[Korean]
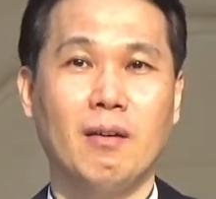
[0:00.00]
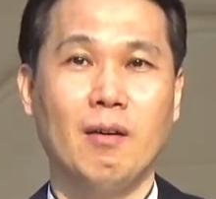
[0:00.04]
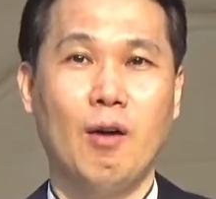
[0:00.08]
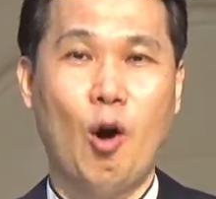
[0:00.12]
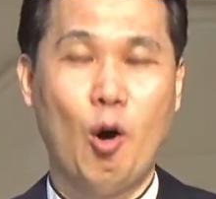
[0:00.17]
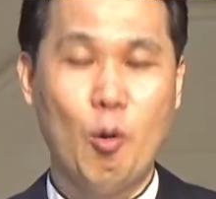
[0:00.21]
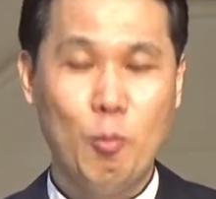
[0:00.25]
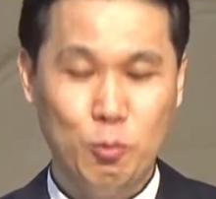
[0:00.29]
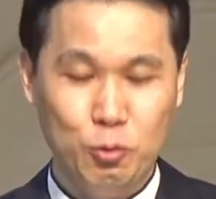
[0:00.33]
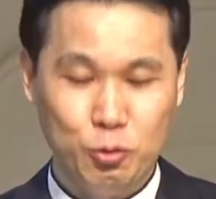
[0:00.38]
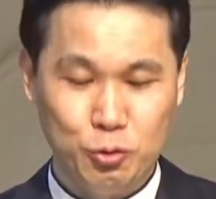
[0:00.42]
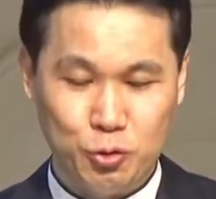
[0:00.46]

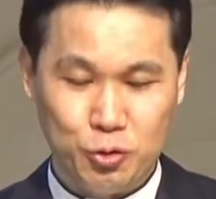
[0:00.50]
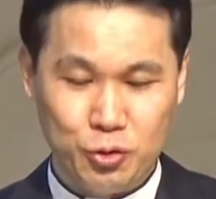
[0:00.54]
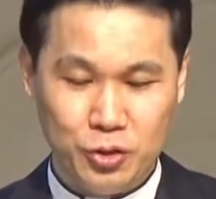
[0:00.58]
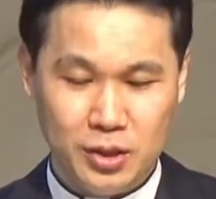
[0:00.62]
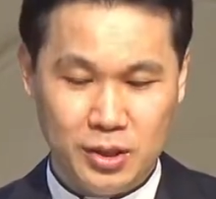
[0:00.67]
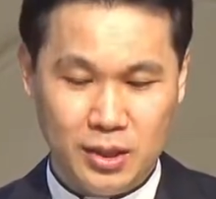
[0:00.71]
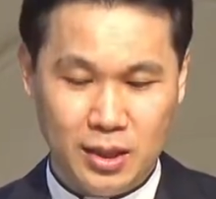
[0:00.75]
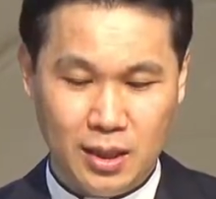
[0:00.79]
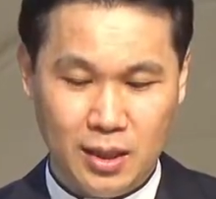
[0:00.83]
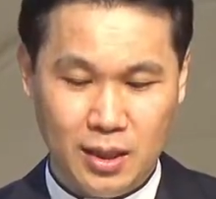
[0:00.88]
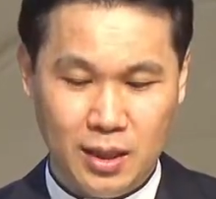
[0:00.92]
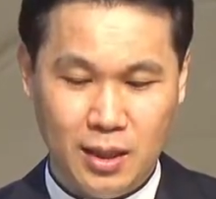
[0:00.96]

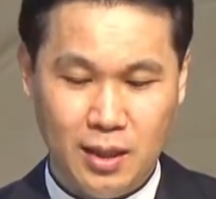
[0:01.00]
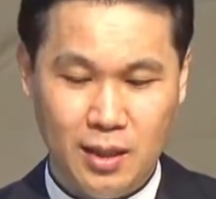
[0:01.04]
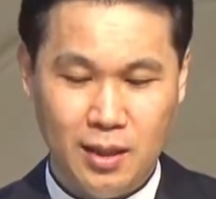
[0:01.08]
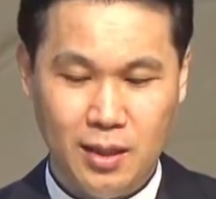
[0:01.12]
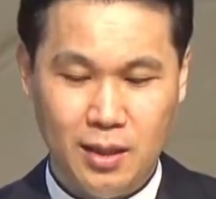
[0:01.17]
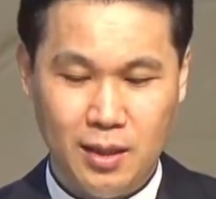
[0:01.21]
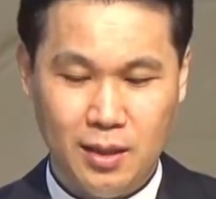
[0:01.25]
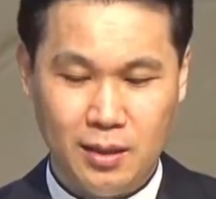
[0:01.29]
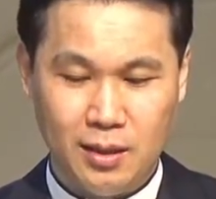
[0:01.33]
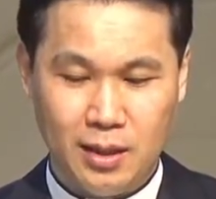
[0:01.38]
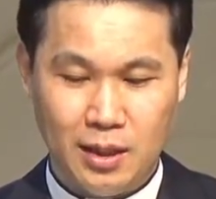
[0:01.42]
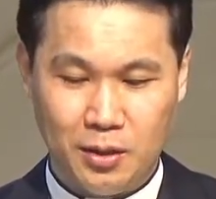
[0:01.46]
허무주의자가
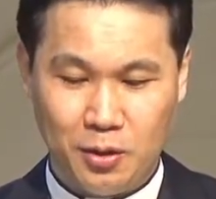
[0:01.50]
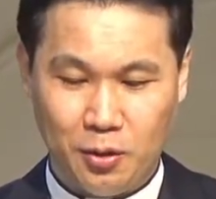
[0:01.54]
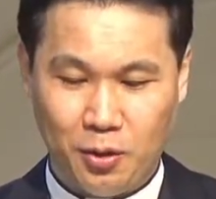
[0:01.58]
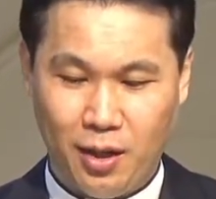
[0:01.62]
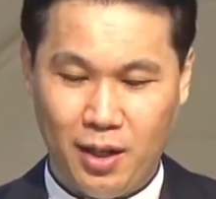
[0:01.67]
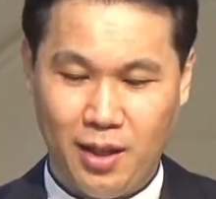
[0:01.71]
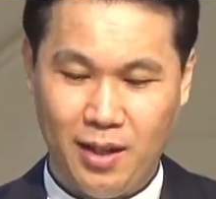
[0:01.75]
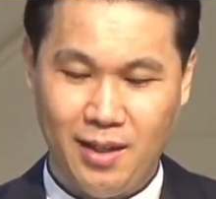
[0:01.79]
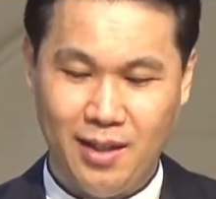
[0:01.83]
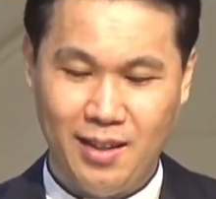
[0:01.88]
되더라.